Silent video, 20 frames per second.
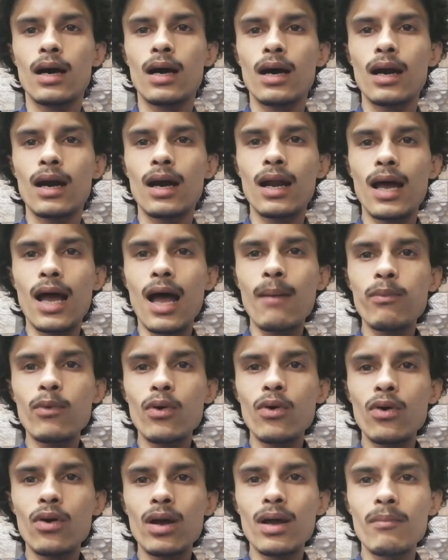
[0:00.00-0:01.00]
अगर आप
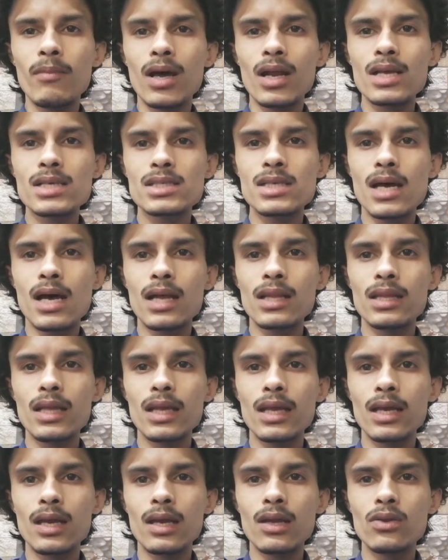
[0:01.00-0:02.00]
लोग हमारा साथ
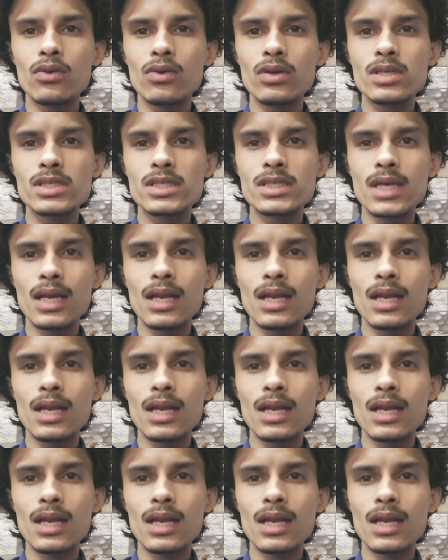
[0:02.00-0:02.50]
देंगे तो इन